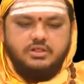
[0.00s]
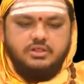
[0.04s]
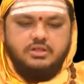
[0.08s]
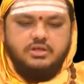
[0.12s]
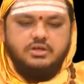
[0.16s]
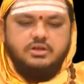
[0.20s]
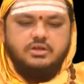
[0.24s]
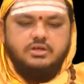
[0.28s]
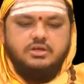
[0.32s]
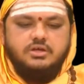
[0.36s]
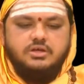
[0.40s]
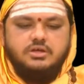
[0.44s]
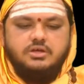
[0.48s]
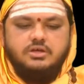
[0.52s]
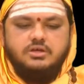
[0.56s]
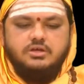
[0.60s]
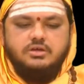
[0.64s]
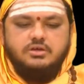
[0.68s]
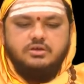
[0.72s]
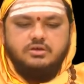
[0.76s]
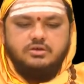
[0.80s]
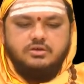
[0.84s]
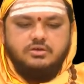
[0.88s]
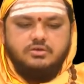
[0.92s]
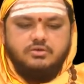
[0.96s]
దీనికి
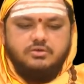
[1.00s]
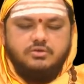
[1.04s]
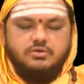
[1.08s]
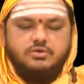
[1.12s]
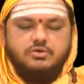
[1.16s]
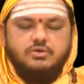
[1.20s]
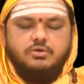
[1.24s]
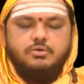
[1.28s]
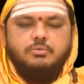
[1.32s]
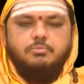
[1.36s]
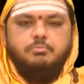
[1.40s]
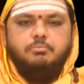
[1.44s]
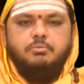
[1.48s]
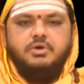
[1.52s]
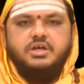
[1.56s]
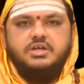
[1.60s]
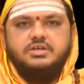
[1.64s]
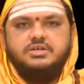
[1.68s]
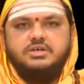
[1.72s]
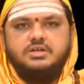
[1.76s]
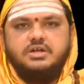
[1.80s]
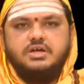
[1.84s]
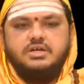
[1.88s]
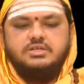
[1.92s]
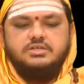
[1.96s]

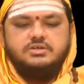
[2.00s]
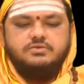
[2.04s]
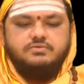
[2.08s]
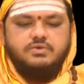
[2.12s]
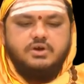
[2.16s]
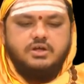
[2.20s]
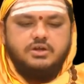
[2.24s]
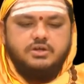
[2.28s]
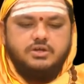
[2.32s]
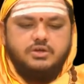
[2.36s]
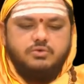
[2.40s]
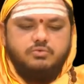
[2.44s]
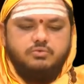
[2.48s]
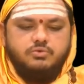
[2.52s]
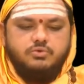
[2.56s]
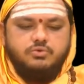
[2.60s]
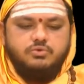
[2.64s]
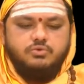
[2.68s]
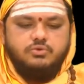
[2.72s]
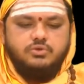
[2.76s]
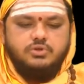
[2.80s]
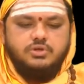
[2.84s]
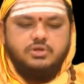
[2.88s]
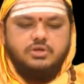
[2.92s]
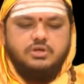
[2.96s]
మేషరాశి వారికి
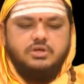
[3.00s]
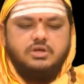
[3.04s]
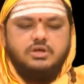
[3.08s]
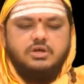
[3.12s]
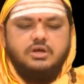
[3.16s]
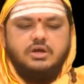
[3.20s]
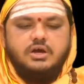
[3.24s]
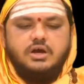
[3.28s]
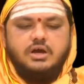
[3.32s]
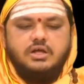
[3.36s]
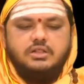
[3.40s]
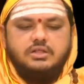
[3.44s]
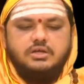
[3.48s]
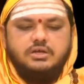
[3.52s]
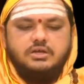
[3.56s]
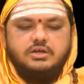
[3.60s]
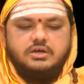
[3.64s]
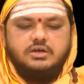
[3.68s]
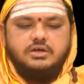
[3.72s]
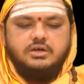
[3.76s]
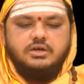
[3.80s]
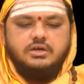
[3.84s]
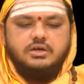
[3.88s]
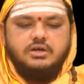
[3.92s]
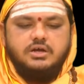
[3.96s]
ఉంటుంది అదే
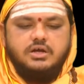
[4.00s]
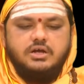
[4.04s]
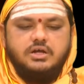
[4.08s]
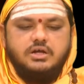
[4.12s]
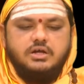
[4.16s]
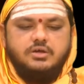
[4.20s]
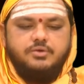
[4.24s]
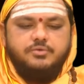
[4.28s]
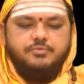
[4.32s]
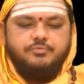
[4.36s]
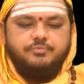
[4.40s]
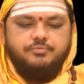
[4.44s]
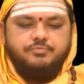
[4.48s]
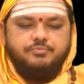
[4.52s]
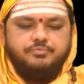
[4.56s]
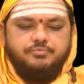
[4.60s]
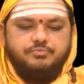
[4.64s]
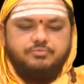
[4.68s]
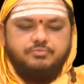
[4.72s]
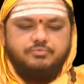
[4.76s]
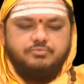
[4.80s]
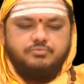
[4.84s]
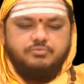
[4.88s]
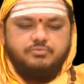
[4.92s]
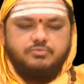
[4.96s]
రకంగా
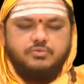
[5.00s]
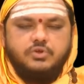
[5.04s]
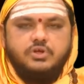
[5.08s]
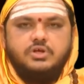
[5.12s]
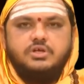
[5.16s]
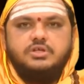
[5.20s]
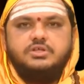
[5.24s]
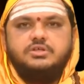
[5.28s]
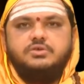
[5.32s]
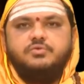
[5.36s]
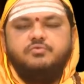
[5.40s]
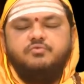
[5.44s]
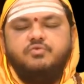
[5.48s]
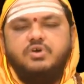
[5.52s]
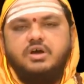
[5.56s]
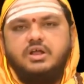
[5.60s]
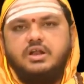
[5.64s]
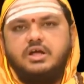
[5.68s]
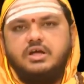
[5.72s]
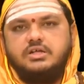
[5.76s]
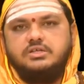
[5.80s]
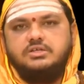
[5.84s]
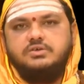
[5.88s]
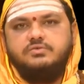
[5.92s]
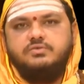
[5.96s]

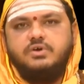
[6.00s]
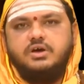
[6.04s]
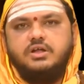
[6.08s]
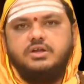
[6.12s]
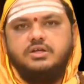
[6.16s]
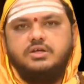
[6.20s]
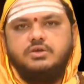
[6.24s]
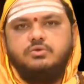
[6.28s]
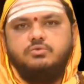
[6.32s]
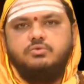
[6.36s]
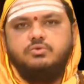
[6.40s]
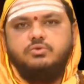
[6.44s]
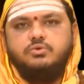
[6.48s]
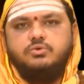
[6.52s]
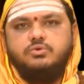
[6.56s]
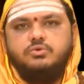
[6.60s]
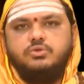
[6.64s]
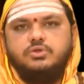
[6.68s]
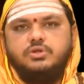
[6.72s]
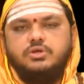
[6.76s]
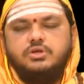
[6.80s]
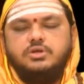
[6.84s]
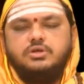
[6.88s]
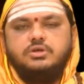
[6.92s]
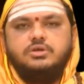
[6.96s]
సింహరాశి వారికి
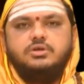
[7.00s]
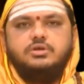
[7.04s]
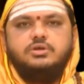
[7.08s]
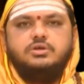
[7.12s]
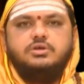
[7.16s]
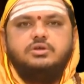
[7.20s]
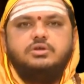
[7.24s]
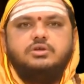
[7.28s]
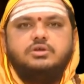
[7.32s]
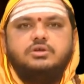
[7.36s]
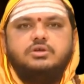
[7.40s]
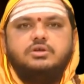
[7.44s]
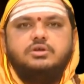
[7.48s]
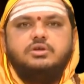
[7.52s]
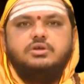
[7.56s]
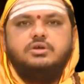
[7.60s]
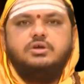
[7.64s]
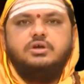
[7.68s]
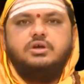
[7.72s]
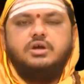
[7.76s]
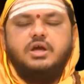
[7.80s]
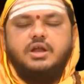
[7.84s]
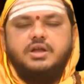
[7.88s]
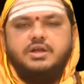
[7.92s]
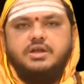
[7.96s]
ఉంటుంది
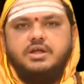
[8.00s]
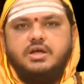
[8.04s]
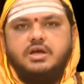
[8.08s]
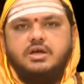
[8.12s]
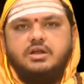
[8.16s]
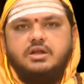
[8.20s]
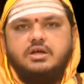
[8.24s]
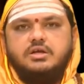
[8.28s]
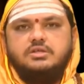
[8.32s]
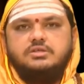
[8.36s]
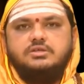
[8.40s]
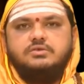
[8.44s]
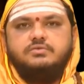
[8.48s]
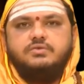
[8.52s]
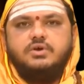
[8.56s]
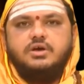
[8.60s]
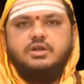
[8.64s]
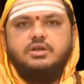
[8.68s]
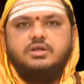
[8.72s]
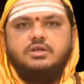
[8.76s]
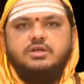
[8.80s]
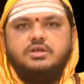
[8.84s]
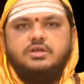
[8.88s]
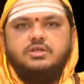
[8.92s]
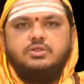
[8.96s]
కన్యా రాశి
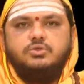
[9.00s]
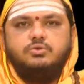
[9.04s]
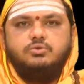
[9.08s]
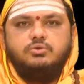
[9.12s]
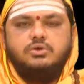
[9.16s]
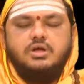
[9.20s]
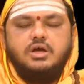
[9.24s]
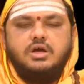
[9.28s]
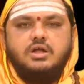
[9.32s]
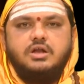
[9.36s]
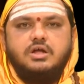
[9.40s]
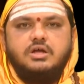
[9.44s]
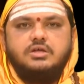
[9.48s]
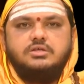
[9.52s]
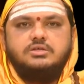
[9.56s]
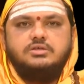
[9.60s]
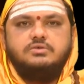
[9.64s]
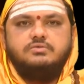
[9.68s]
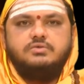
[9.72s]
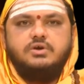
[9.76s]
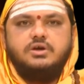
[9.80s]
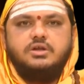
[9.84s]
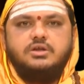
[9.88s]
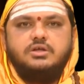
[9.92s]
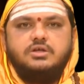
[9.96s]
వారికి తులారాశి
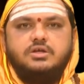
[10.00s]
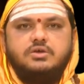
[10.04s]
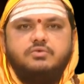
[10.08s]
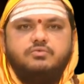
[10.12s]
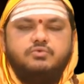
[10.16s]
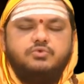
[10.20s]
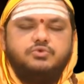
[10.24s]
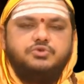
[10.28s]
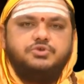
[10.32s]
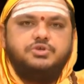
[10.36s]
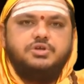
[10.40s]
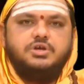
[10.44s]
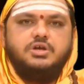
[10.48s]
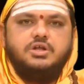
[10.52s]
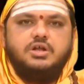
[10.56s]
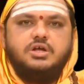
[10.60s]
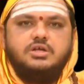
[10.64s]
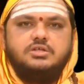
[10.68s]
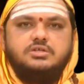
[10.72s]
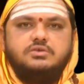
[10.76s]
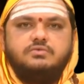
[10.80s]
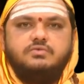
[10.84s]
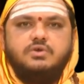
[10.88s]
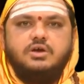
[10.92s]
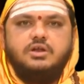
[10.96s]
వారికి వృశ్చిక
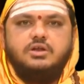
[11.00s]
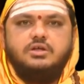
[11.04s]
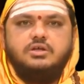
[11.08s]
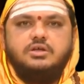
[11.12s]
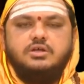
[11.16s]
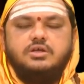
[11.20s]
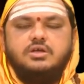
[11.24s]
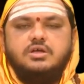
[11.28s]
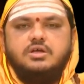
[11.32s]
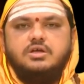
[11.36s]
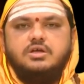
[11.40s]
రాశి వారికి